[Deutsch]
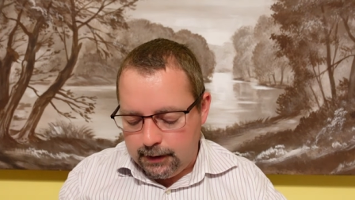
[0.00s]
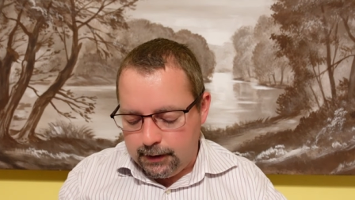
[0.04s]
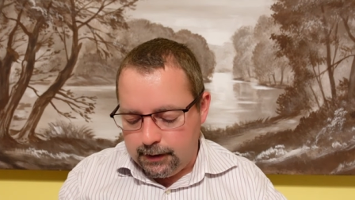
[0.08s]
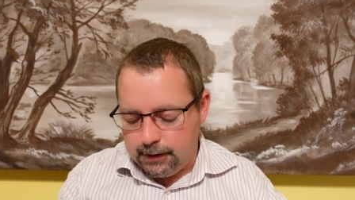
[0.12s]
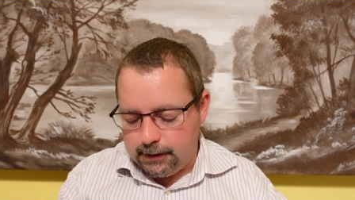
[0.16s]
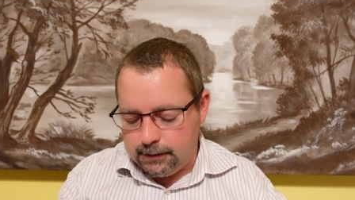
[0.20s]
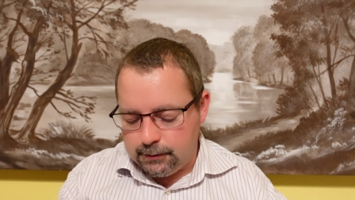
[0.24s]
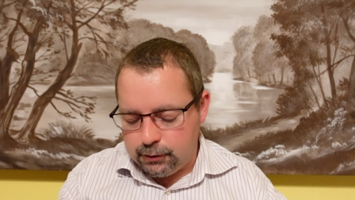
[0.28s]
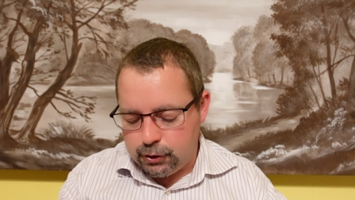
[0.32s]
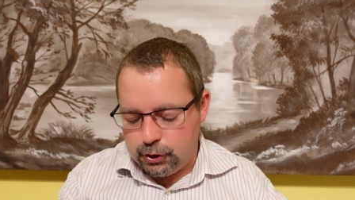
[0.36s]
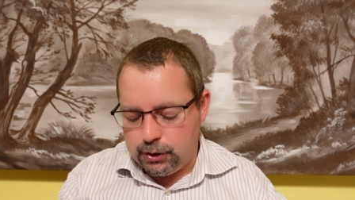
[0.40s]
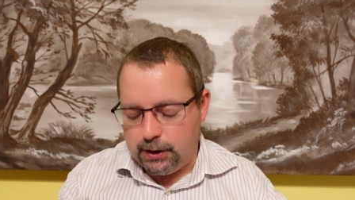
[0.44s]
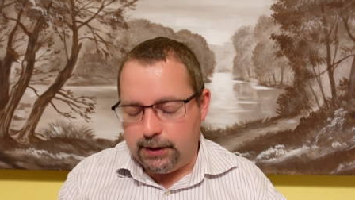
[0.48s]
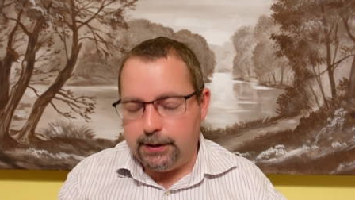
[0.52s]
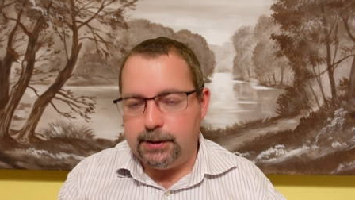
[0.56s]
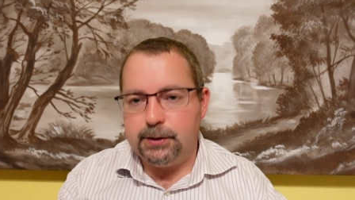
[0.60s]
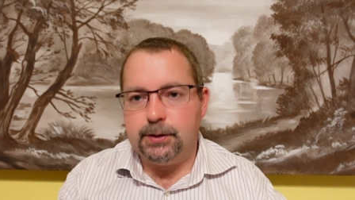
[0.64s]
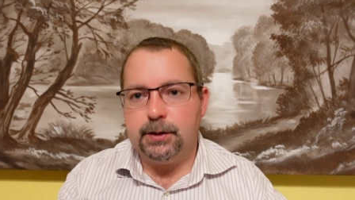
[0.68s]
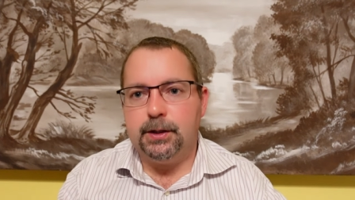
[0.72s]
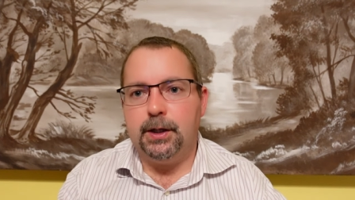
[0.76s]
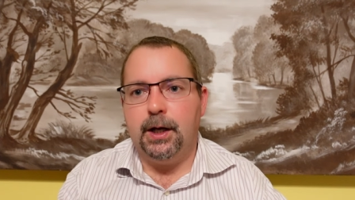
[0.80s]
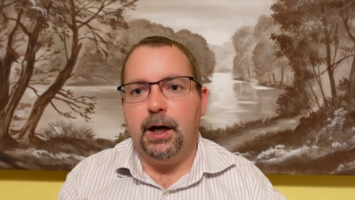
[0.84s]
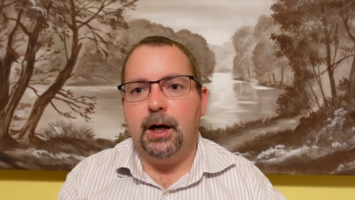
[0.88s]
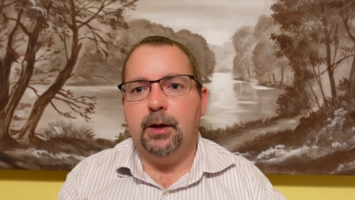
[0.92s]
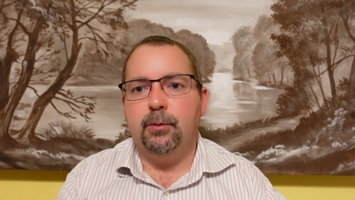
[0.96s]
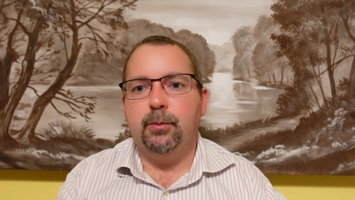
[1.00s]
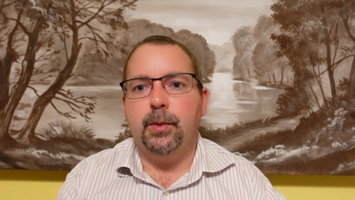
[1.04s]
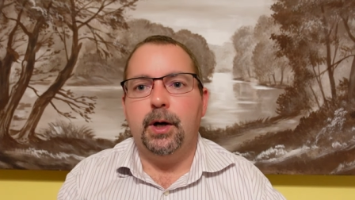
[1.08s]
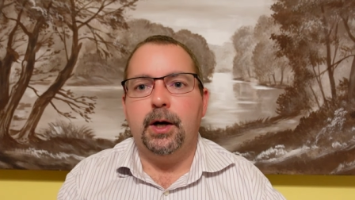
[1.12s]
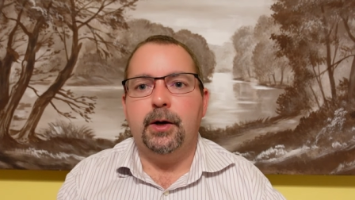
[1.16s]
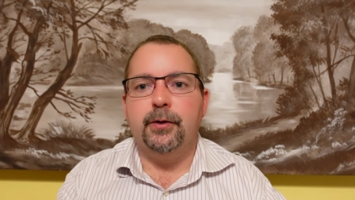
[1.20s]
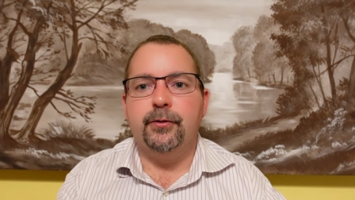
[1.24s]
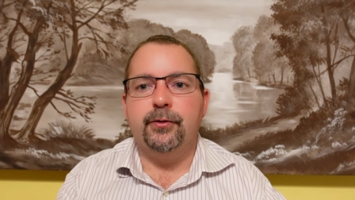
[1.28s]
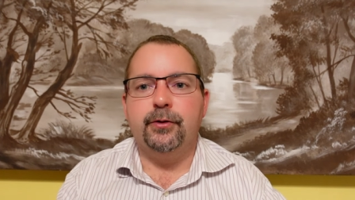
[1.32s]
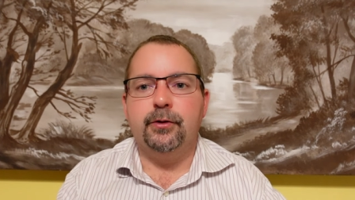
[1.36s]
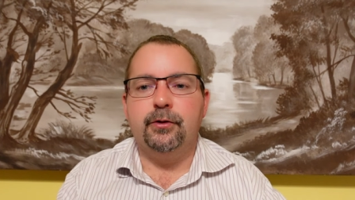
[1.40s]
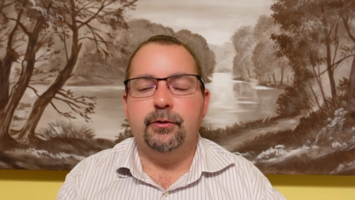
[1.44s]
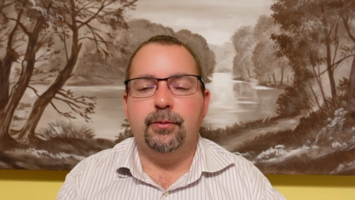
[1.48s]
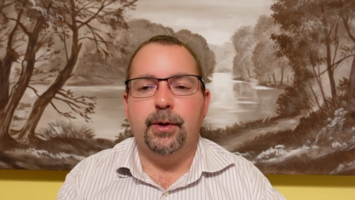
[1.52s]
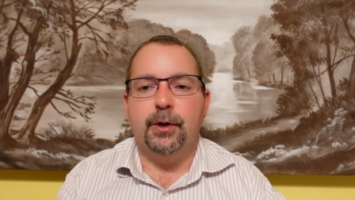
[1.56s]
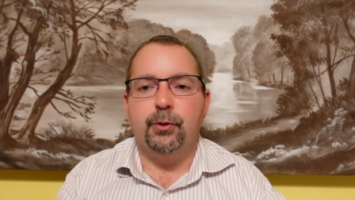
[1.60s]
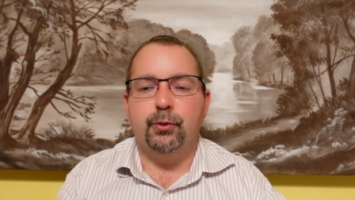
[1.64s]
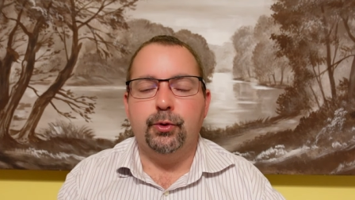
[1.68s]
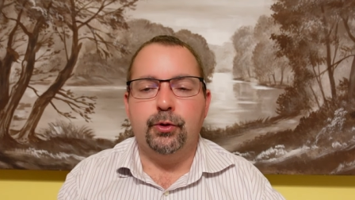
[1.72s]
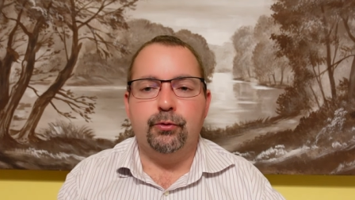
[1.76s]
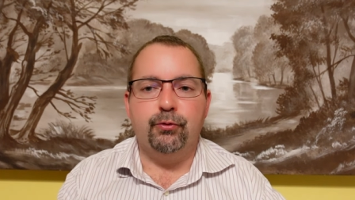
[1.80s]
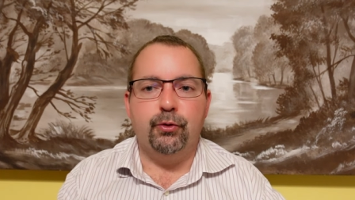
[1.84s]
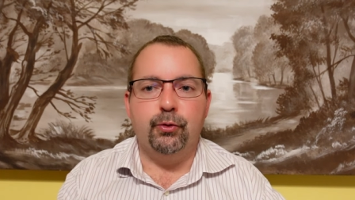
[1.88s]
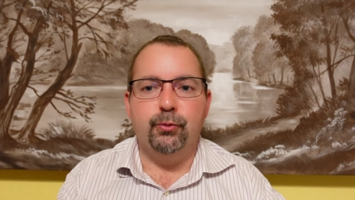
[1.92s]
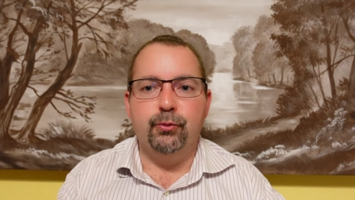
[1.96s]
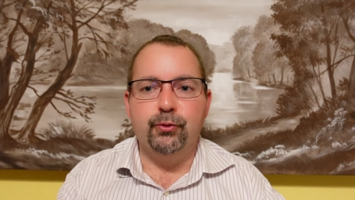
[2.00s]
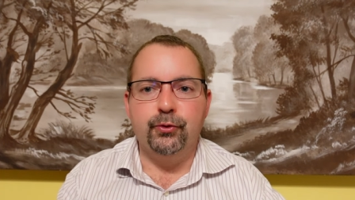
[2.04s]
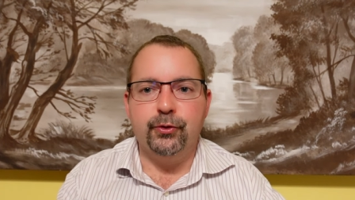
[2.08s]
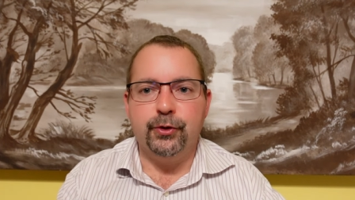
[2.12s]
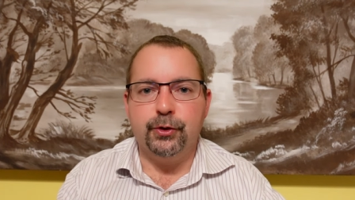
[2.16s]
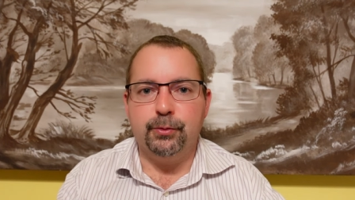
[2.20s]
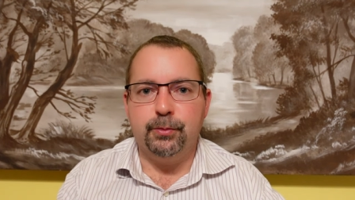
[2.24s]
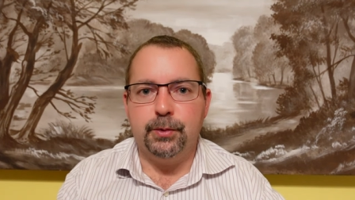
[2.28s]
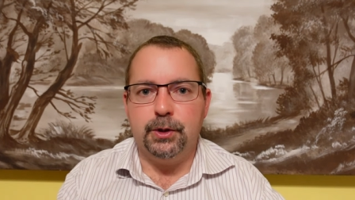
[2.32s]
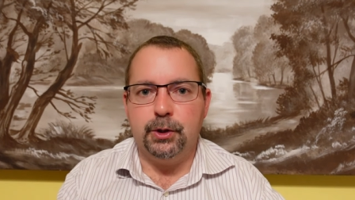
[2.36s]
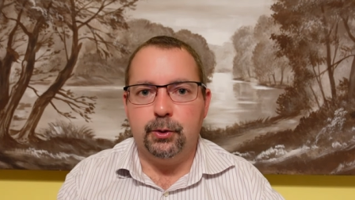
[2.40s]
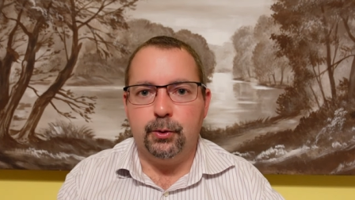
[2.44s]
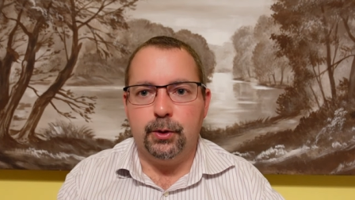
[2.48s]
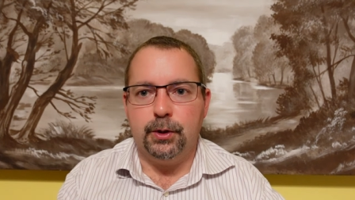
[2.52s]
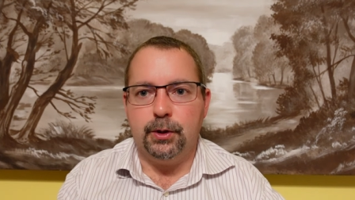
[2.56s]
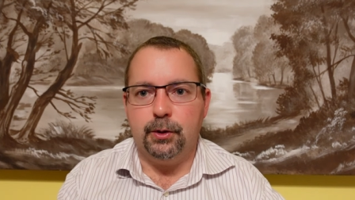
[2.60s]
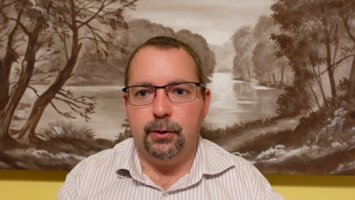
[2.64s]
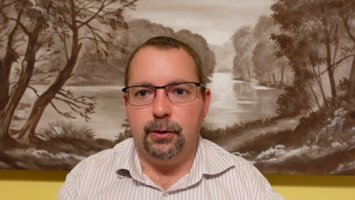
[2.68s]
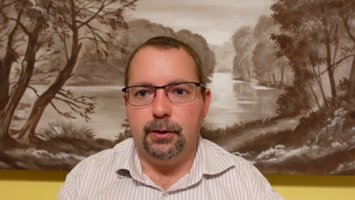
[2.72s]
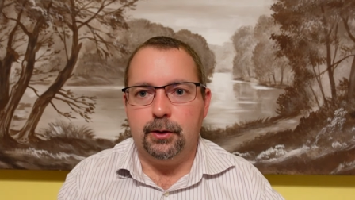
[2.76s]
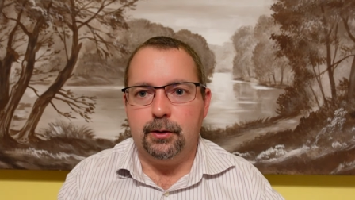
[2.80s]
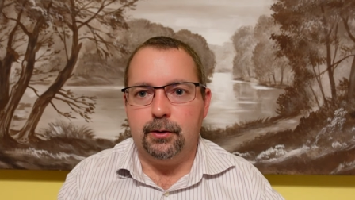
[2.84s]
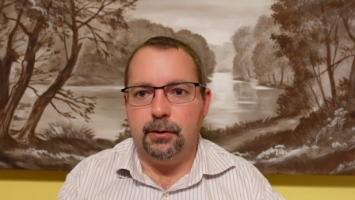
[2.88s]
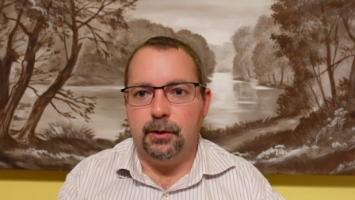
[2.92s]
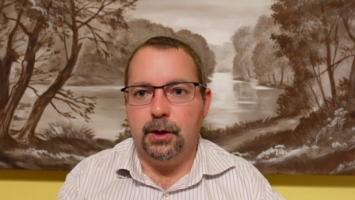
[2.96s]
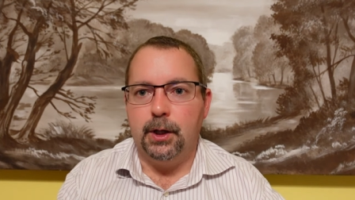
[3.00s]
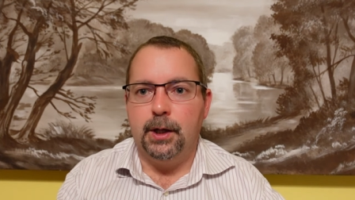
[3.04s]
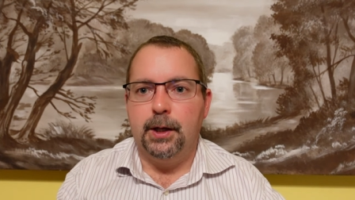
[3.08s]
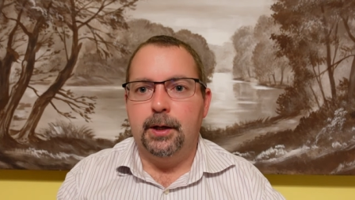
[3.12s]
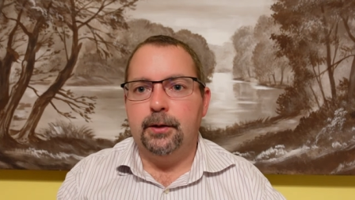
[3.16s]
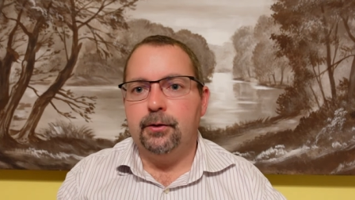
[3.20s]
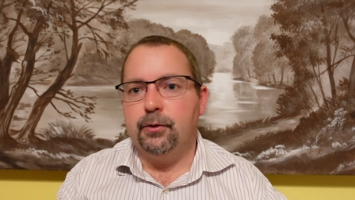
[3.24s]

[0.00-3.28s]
In schlechten Jahren machen sie 250 Millionen Euro.